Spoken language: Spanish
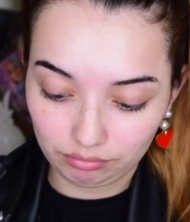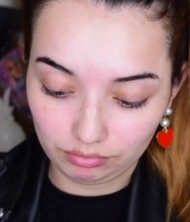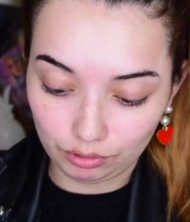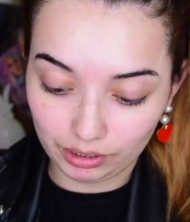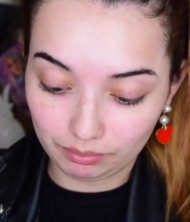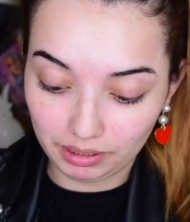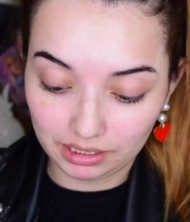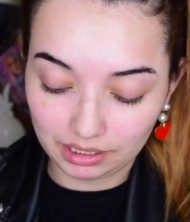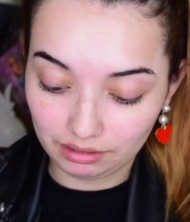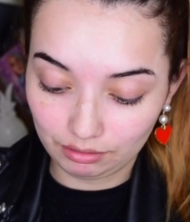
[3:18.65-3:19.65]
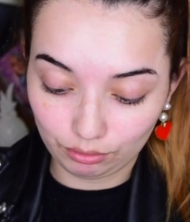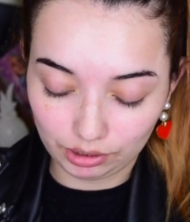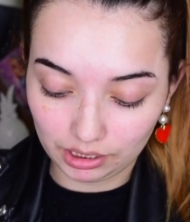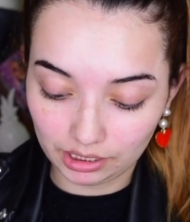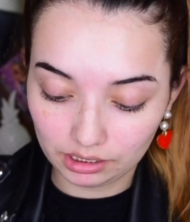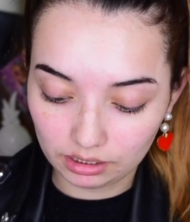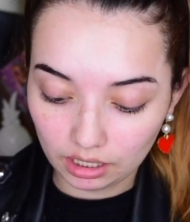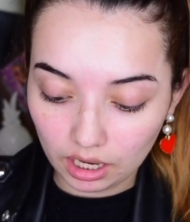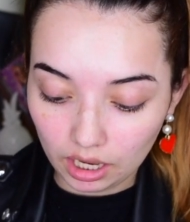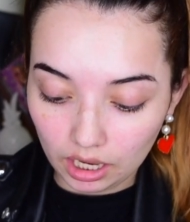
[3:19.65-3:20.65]
no es mixta, no sé qué es,
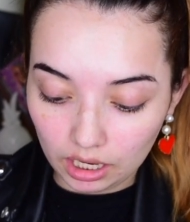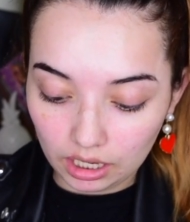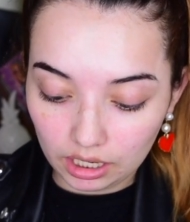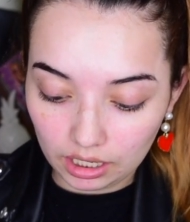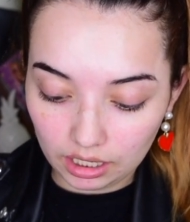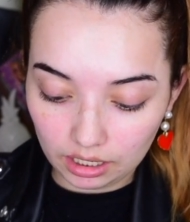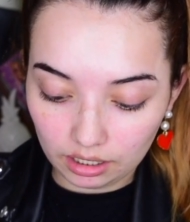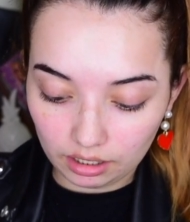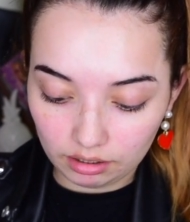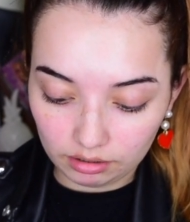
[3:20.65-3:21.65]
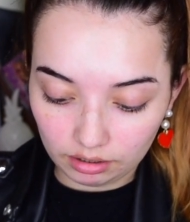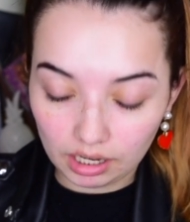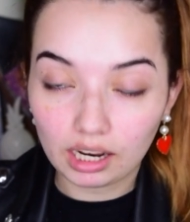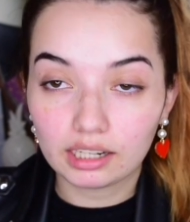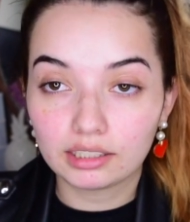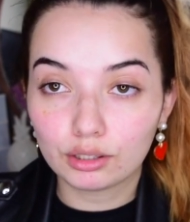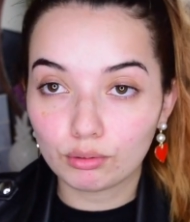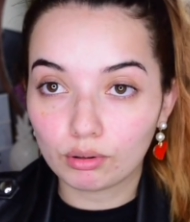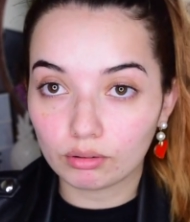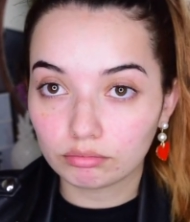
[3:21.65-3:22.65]
eh, hagan este
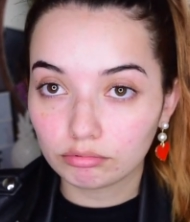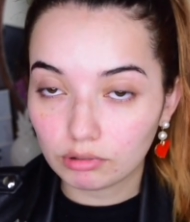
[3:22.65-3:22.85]
truco.